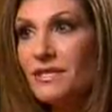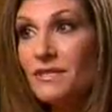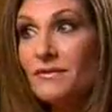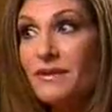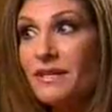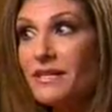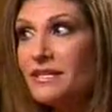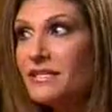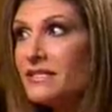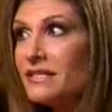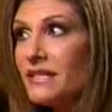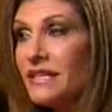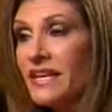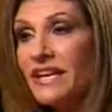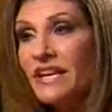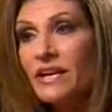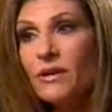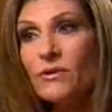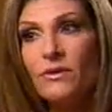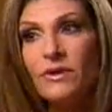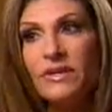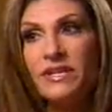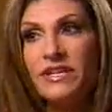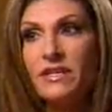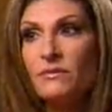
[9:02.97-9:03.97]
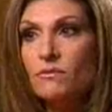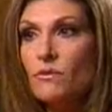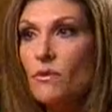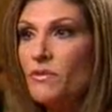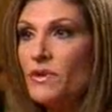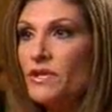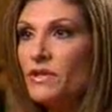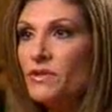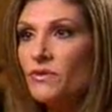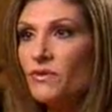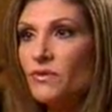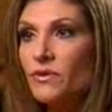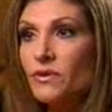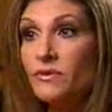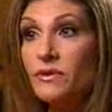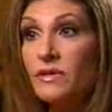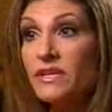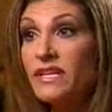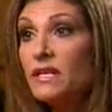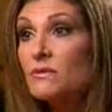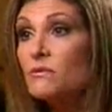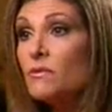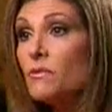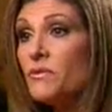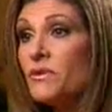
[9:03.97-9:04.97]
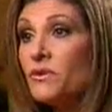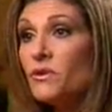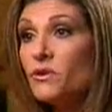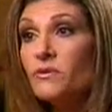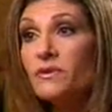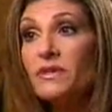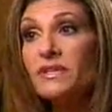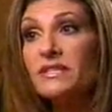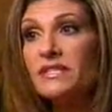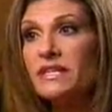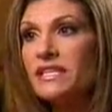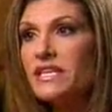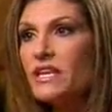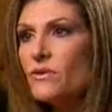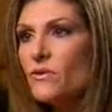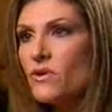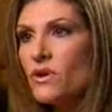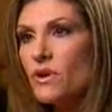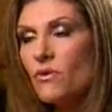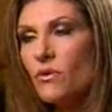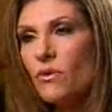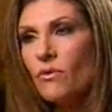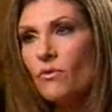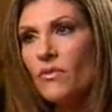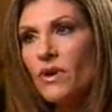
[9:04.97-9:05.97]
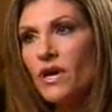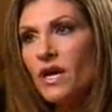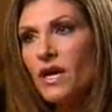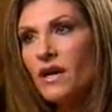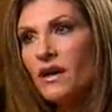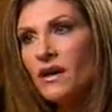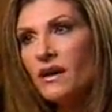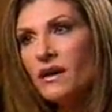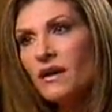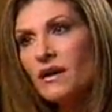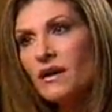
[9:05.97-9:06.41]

y van a salir en cualquier momento. En cualquier momento va a estallar una bomba.